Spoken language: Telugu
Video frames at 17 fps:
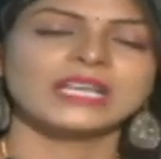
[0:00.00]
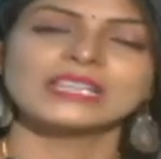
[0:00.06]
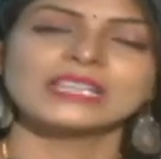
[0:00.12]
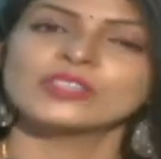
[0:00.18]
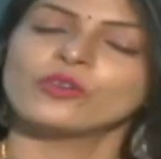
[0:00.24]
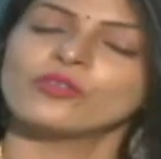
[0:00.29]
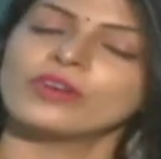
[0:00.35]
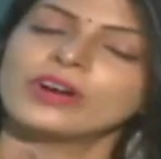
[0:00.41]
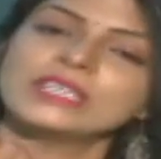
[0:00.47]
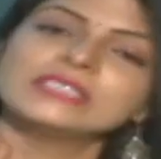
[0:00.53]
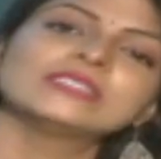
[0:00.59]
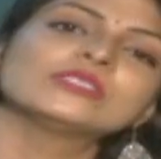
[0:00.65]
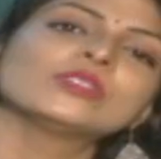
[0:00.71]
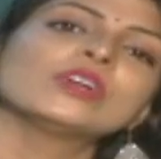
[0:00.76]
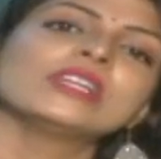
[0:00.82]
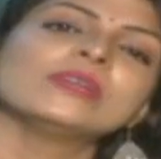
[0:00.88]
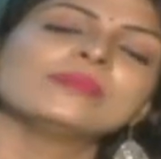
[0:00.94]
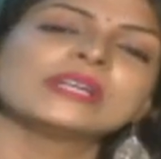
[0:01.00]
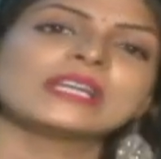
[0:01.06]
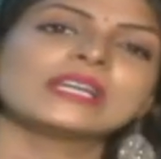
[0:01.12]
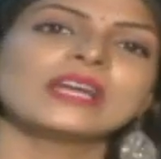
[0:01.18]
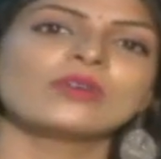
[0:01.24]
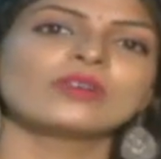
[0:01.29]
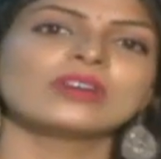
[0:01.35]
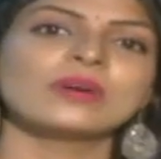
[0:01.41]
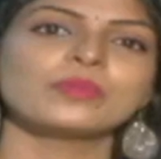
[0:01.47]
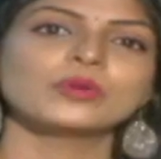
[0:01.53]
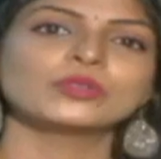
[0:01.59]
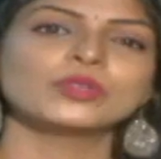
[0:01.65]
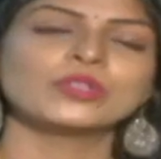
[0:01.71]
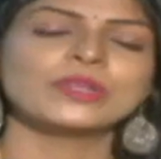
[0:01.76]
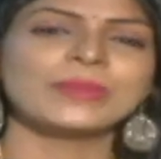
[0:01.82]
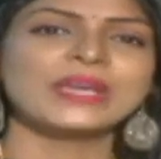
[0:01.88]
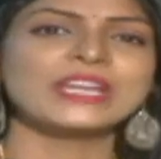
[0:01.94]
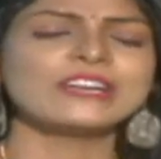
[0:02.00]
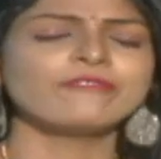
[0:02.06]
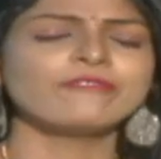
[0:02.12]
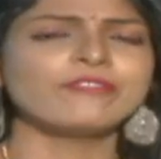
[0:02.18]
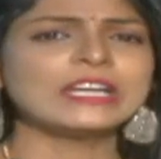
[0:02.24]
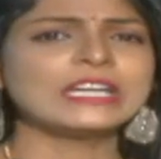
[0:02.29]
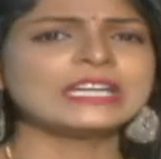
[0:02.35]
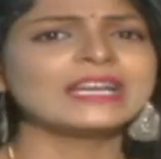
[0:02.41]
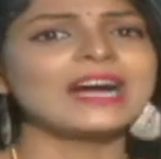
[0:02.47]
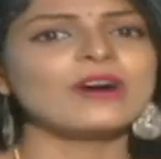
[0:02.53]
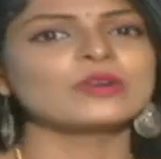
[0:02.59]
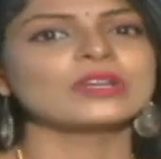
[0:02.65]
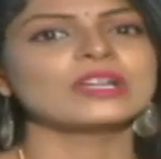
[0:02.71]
దాంతో వయసుతో లిమిట్ లేకుండా పోతుంది మెయిన్గా ఫిట్గా